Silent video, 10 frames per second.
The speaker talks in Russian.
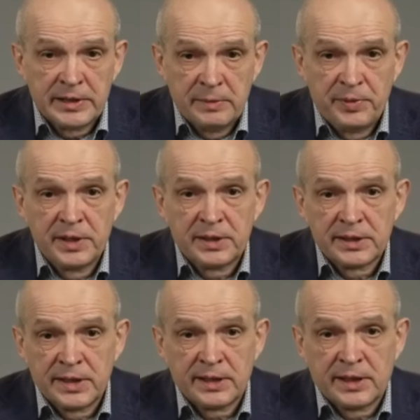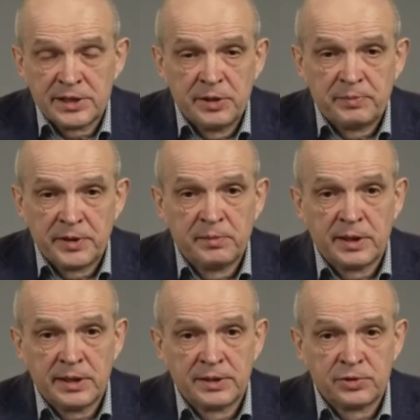А теперь, когда каждый
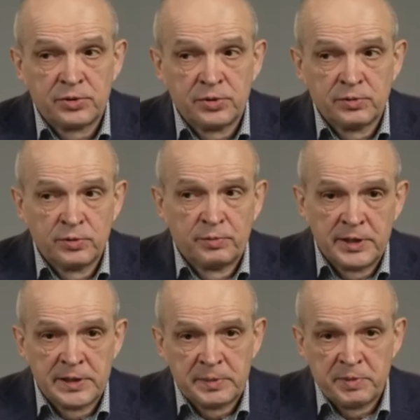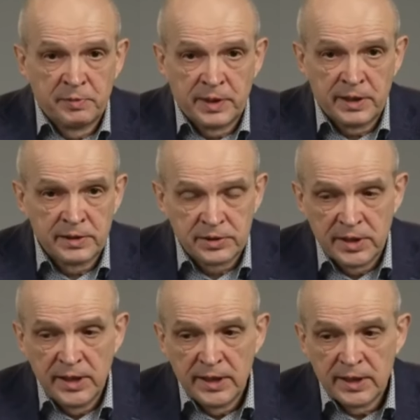понимает, что, ну, в принципе, в баре
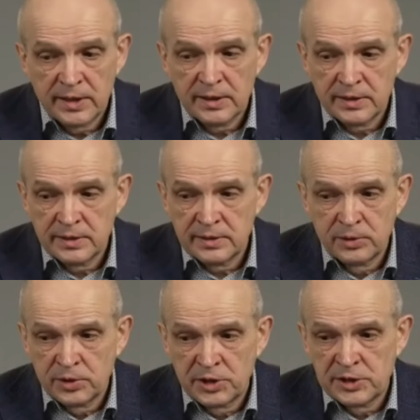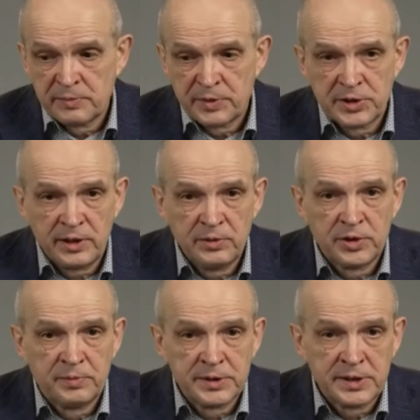ж, а, никто не запрещал
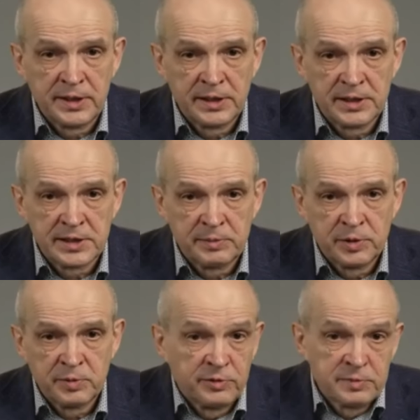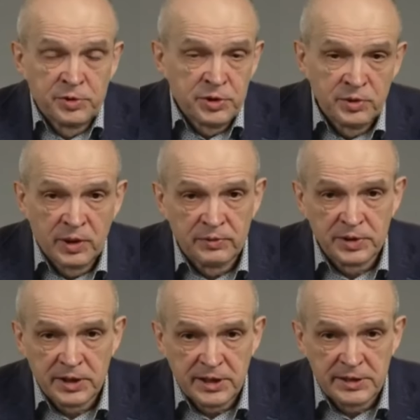людям пистолеты с собой, возможно, у
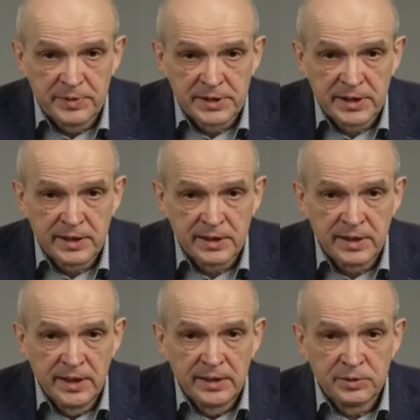кого-то есть пистолет.